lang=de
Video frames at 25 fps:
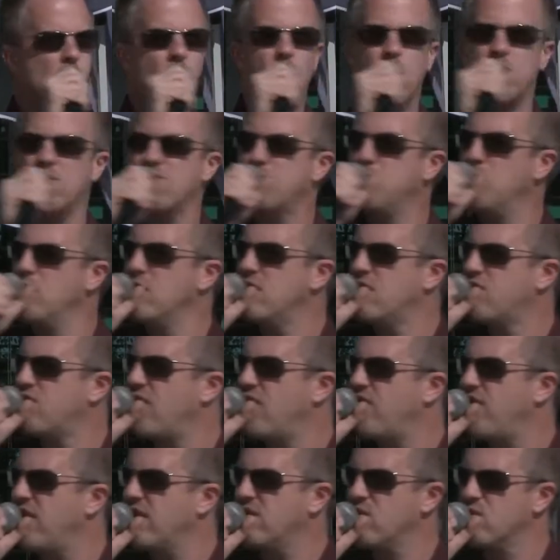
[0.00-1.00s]
Und das
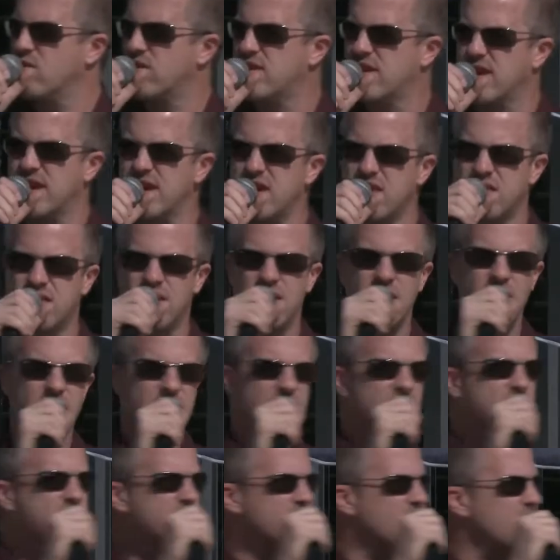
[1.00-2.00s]
Bundesverfassungsgericht
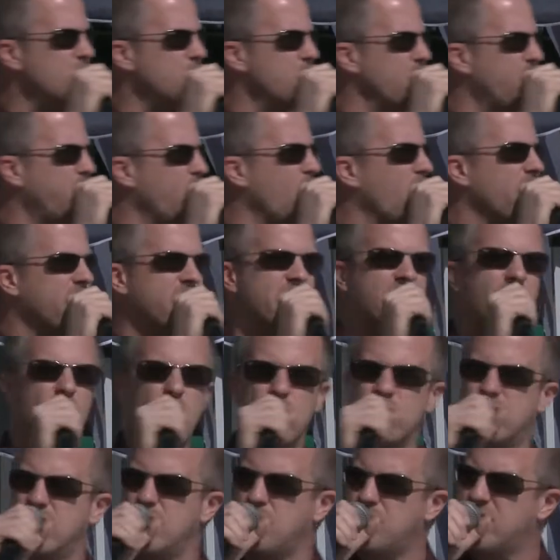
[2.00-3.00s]
ist eben vor
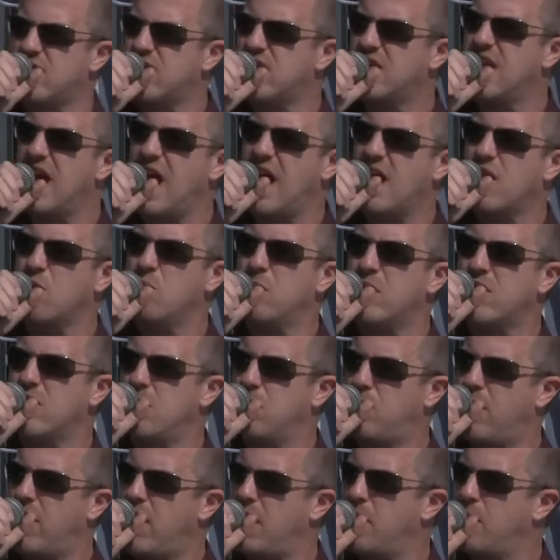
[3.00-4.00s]
genau 70 Jahren mit
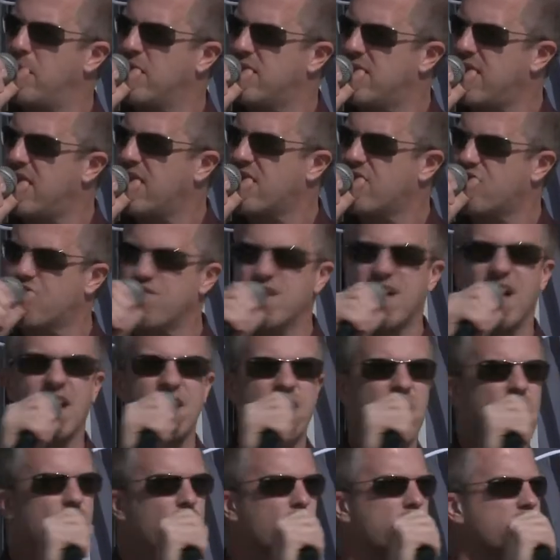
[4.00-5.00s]
dem Parlamentarischen
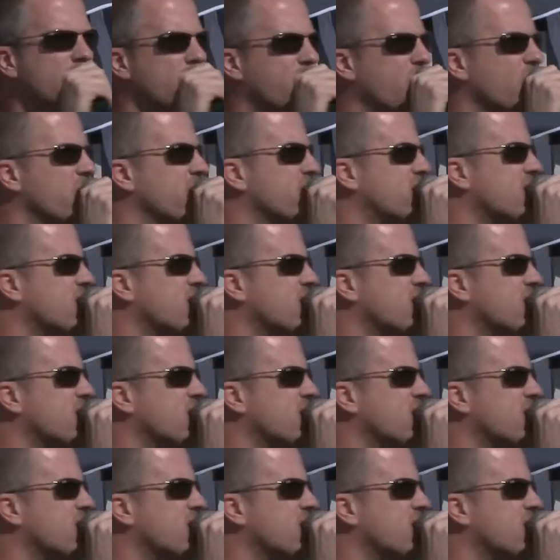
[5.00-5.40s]
Rat gegründet worden.